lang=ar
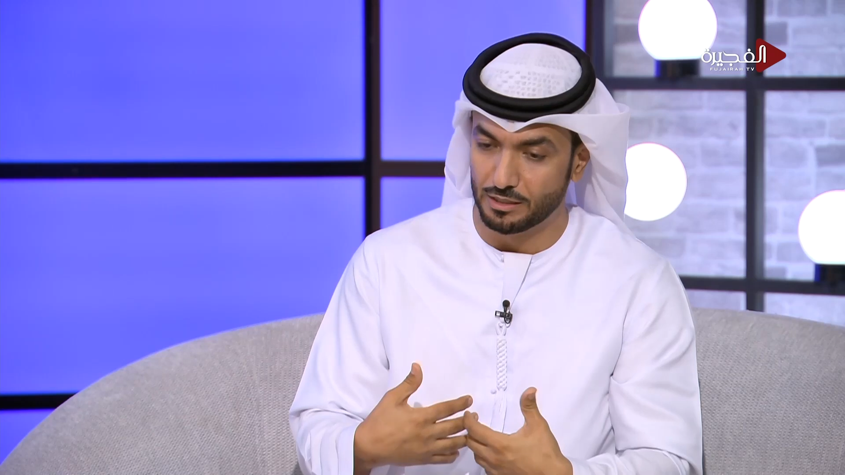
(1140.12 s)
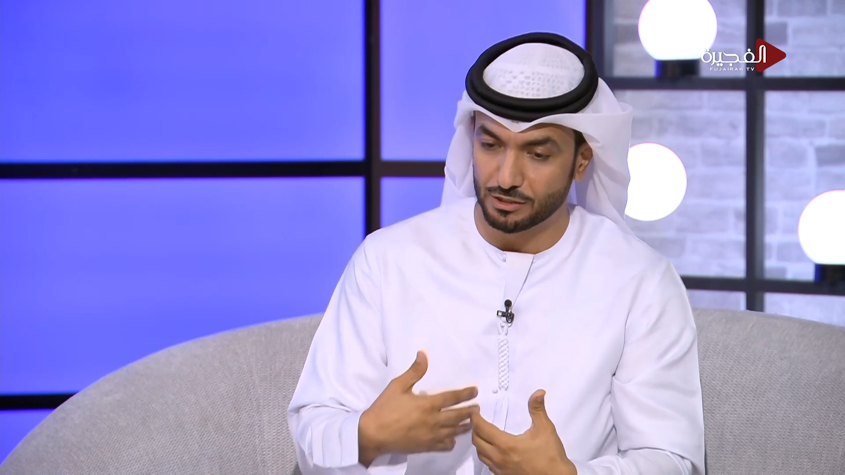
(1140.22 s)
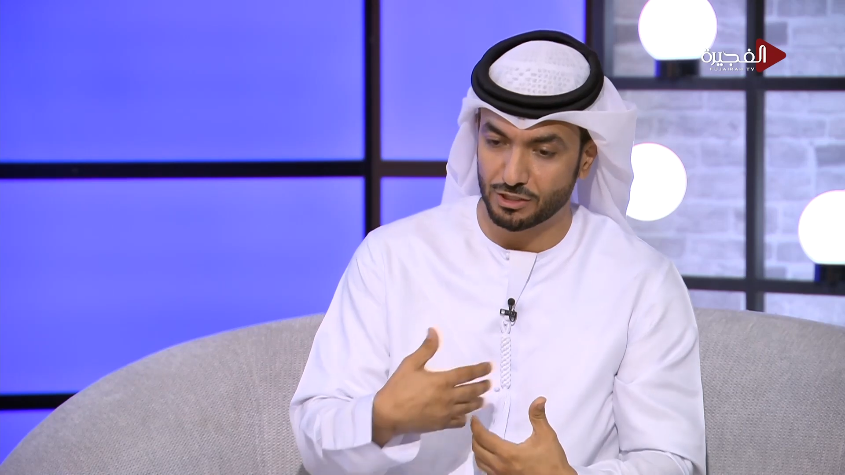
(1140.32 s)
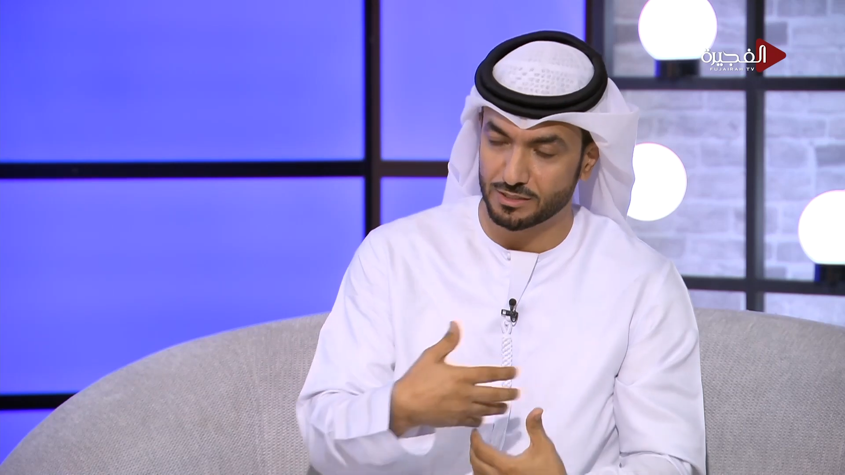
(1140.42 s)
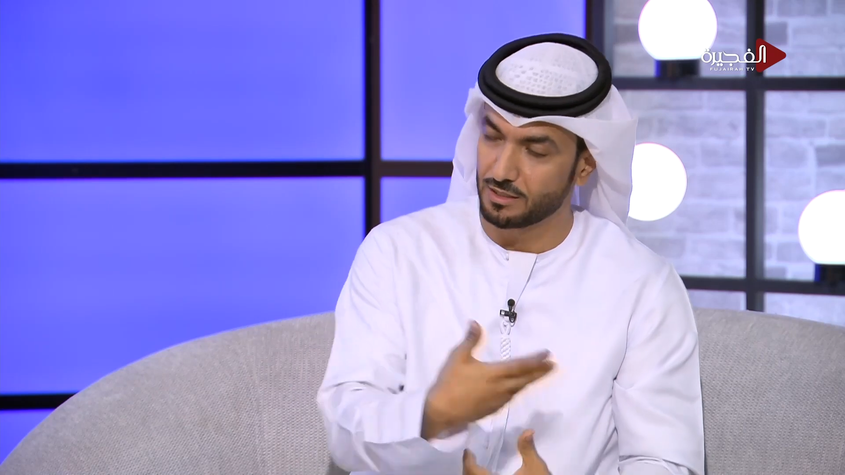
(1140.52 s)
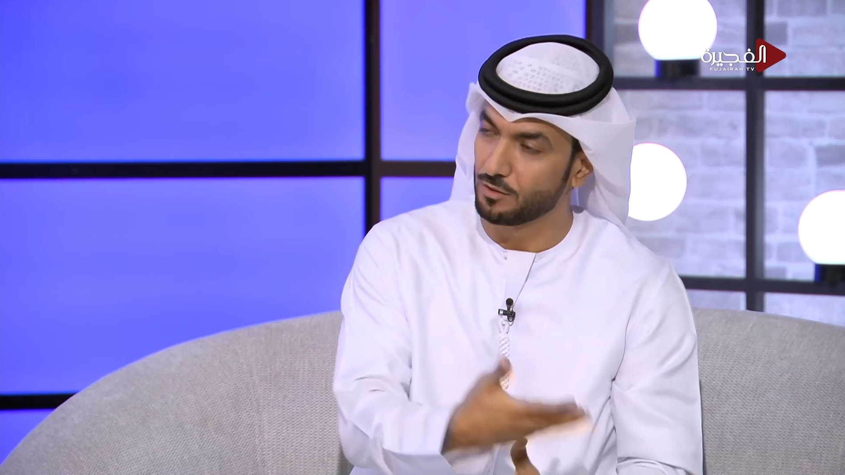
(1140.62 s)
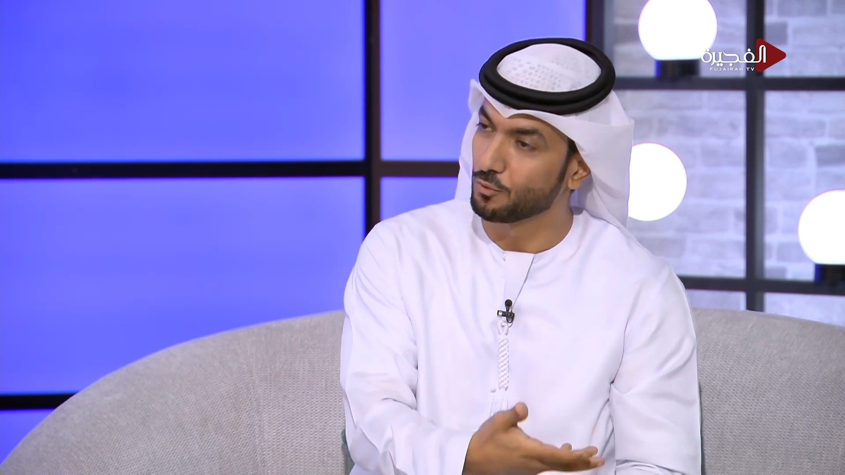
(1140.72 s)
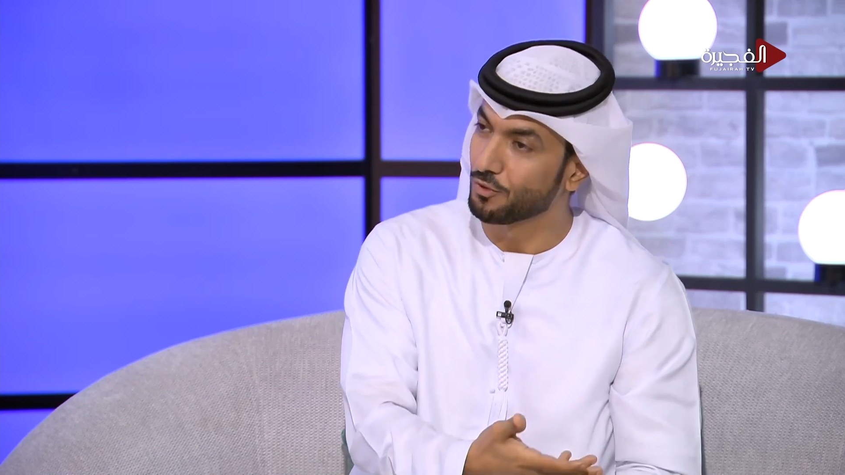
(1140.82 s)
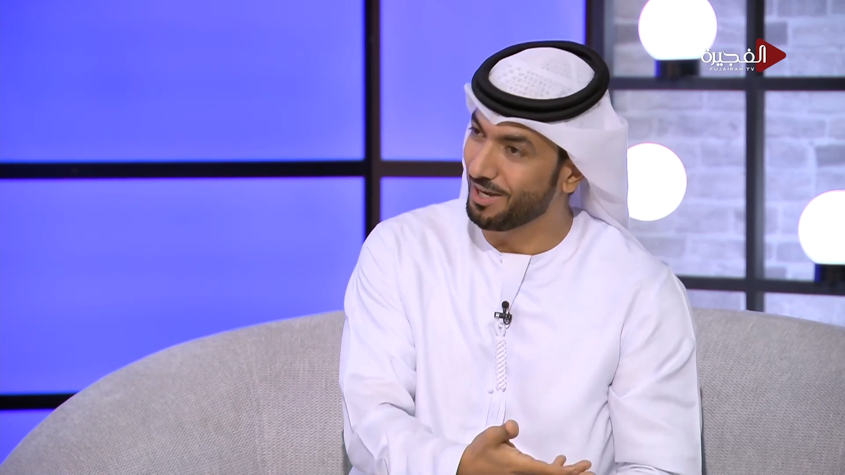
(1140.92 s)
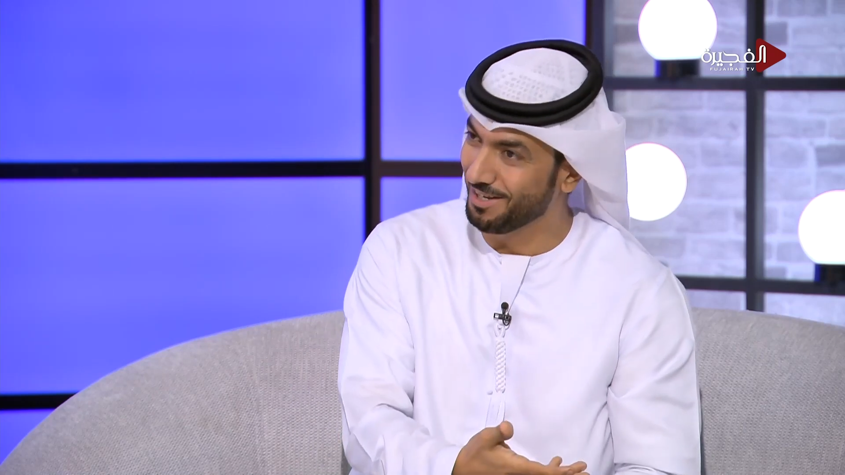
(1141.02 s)
الشخص اللي
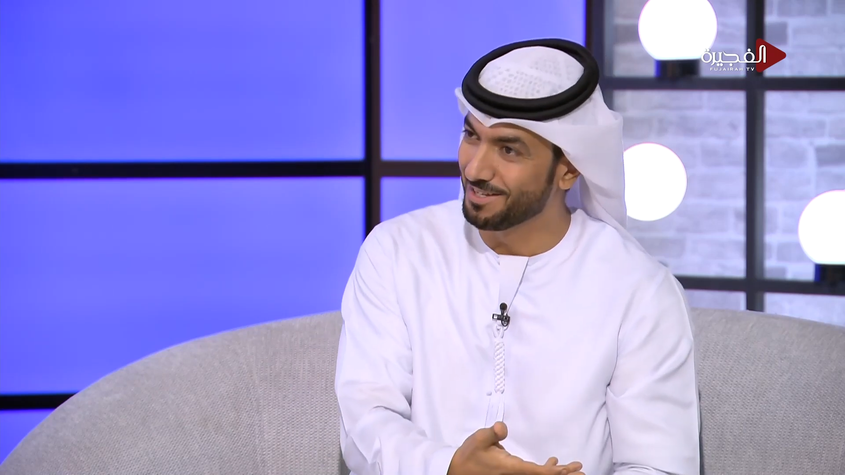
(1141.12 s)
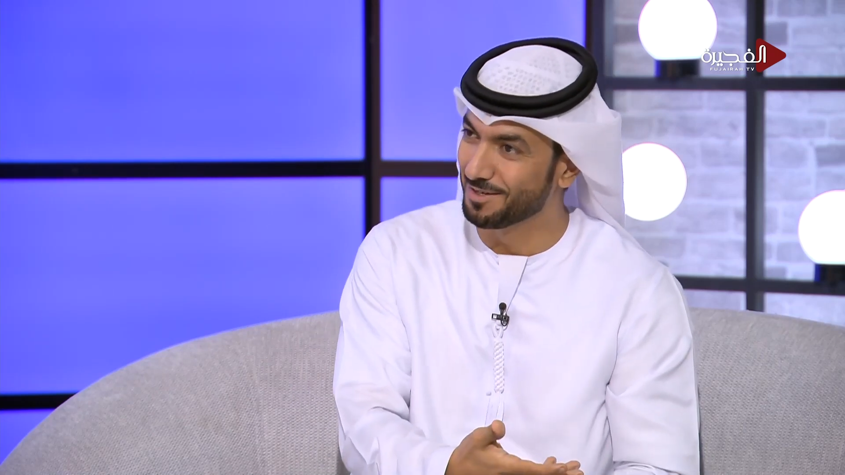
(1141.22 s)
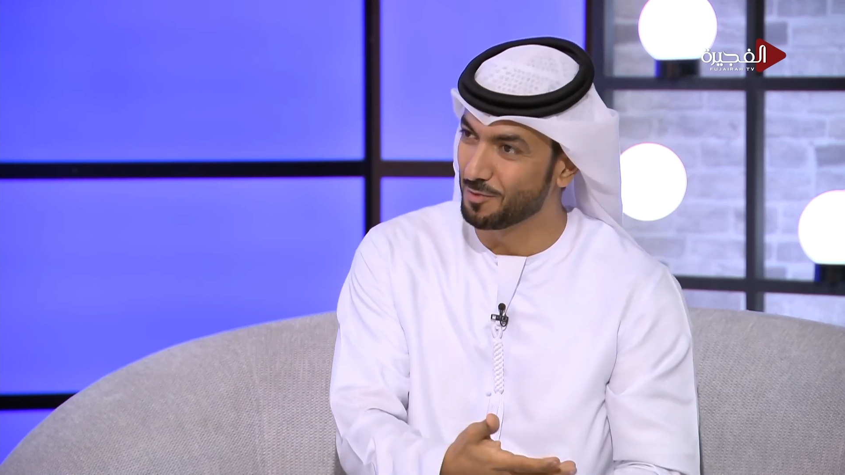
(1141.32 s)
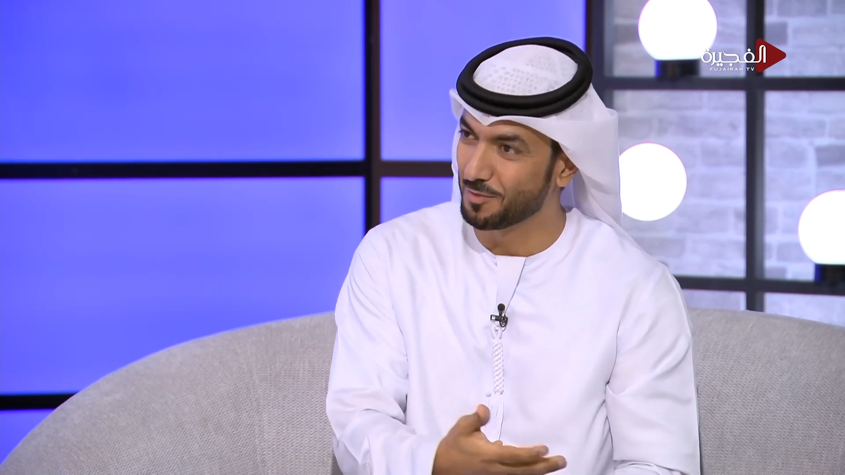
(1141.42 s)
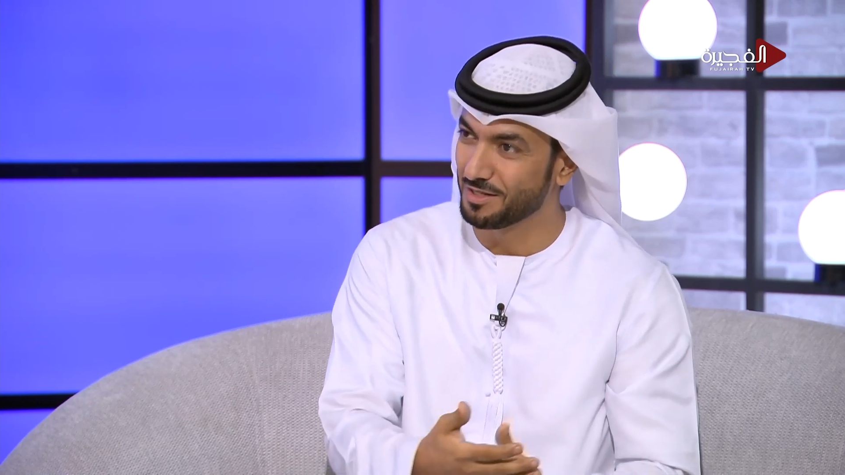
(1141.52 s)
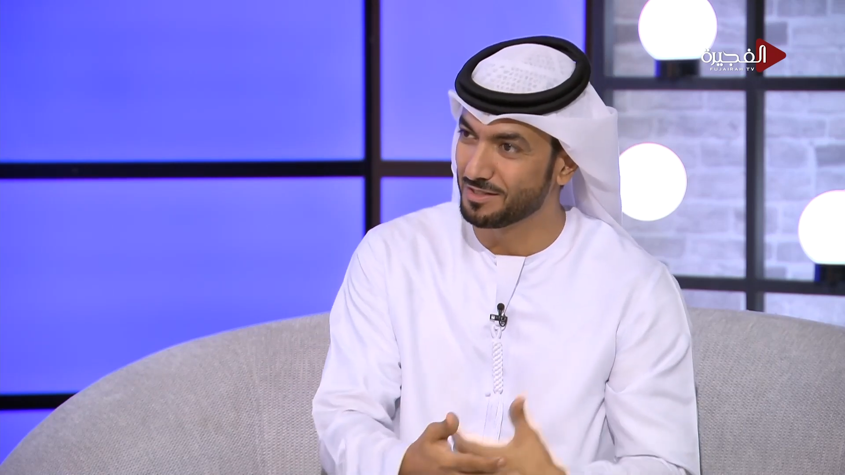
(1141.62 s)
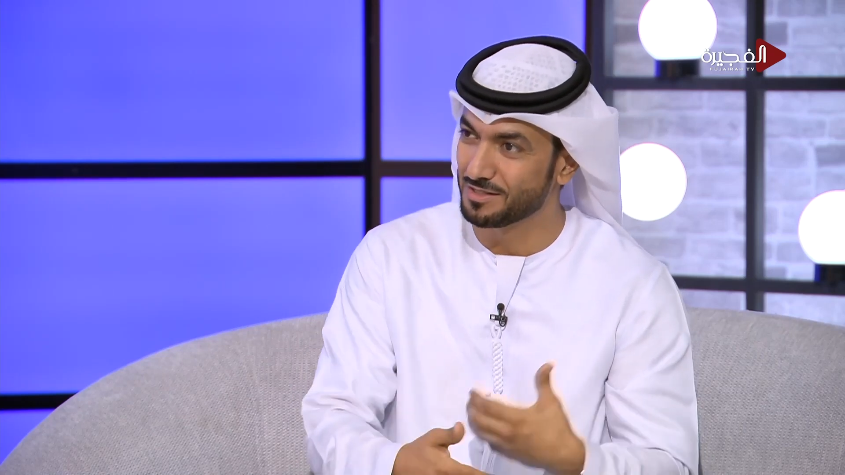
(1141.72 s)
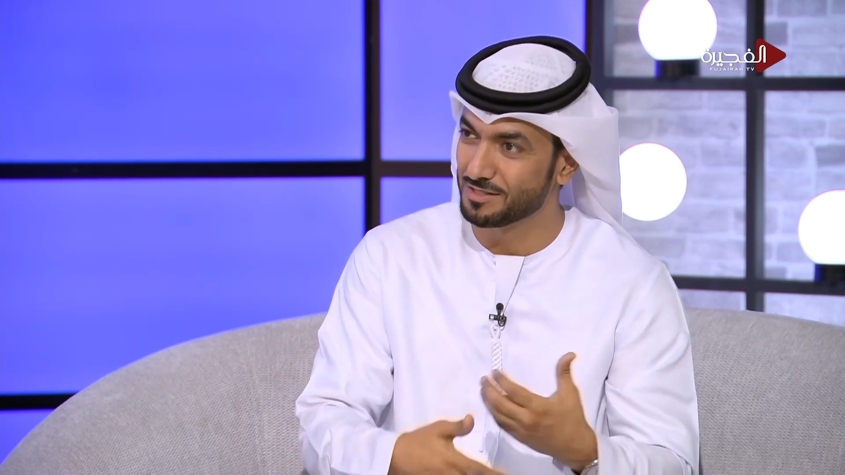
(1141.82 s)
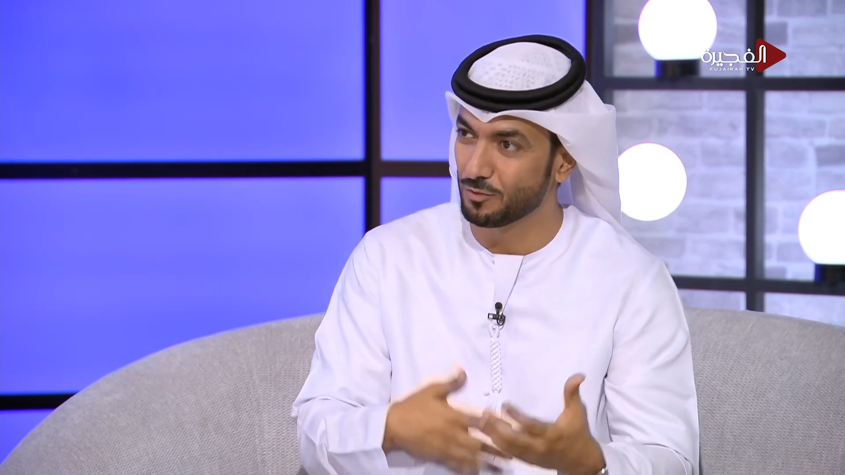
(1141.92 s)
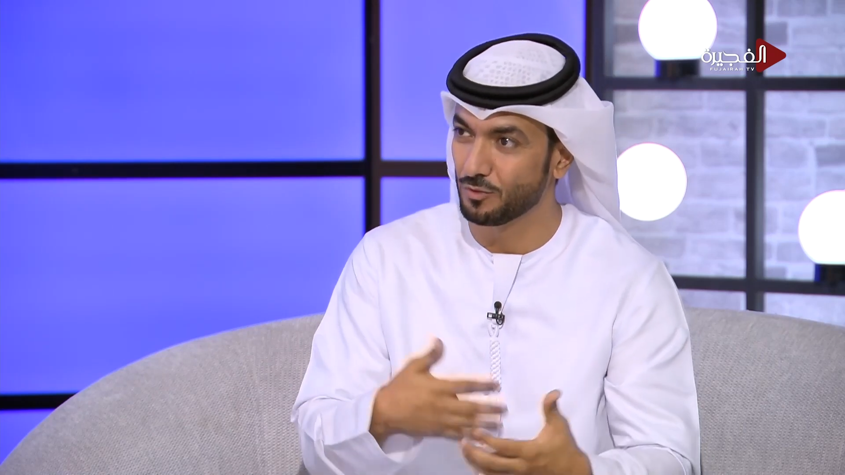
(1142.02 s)
هو الضحيه ممكن
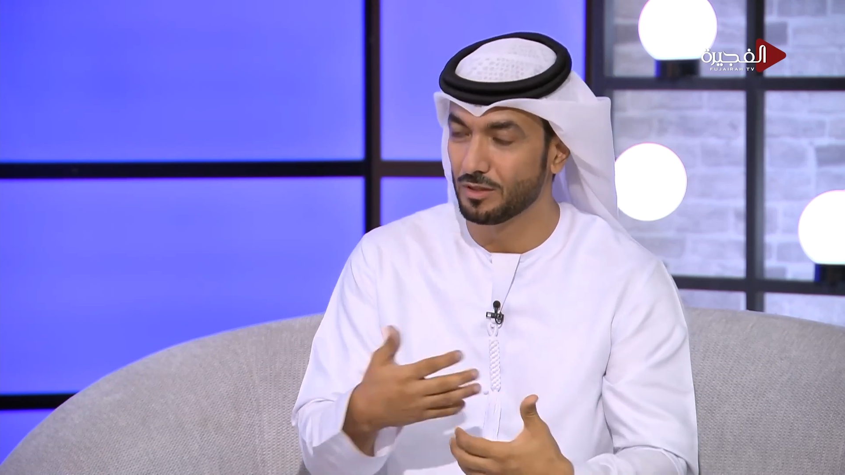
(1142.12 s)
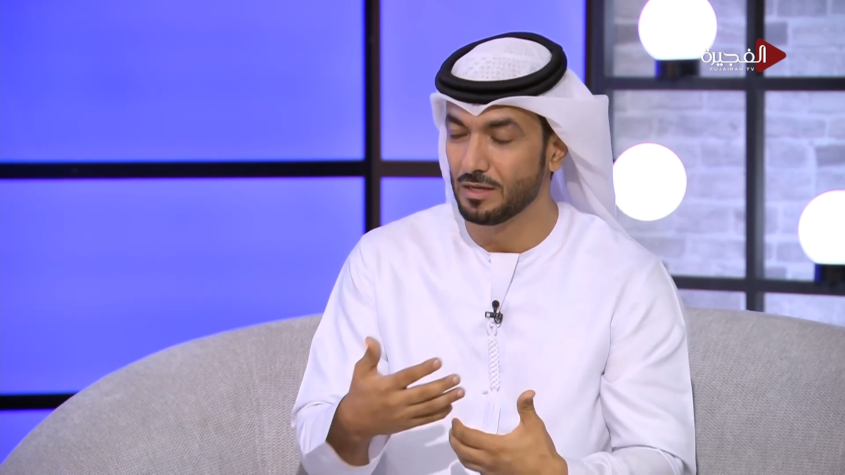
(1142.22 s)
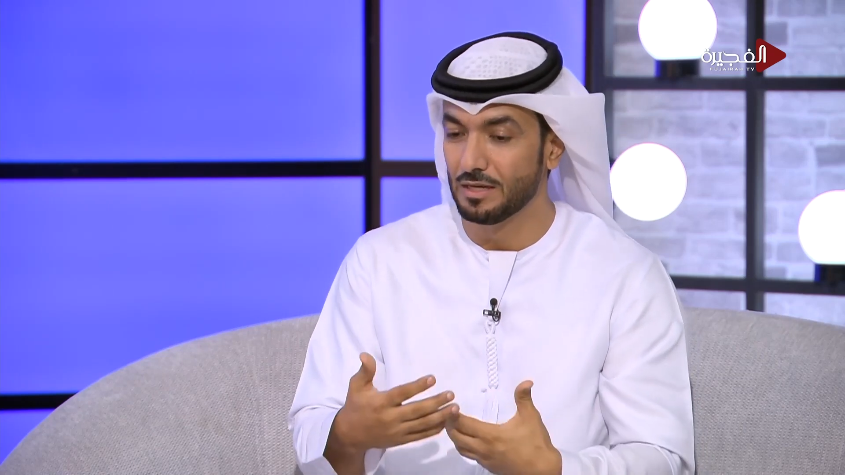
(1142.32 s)
يسوي